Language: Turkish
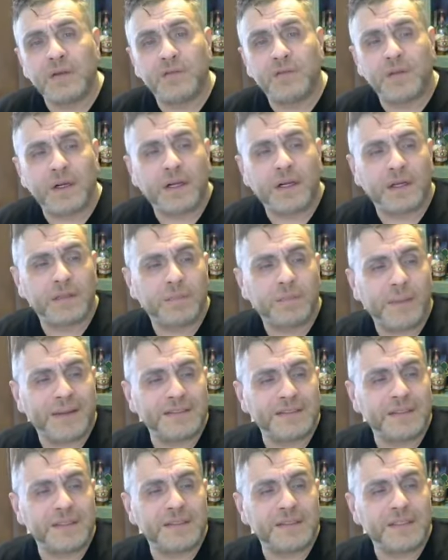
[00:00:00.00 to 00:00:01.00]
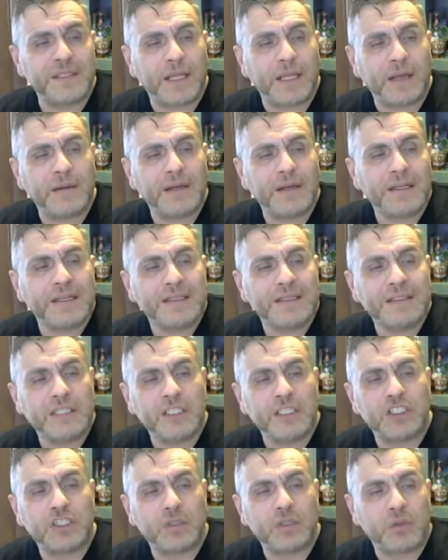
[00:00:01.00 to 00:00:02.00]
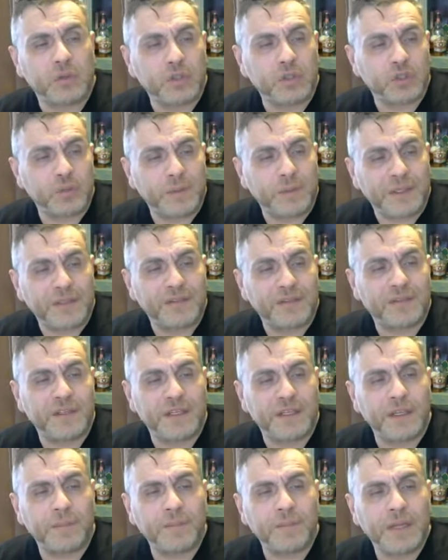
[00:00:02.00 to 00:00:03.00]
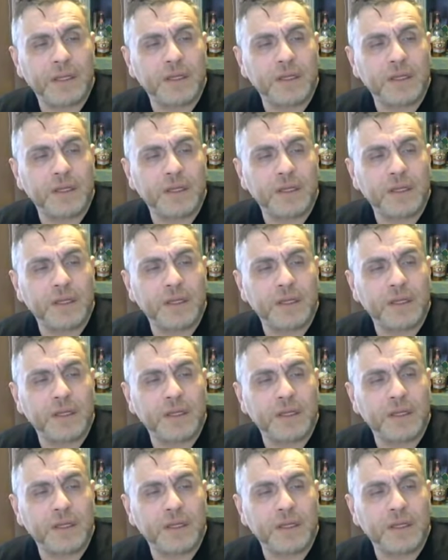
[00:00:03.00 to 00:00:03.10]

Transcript: Fakat ben sizinle niçin konuşmak istedim?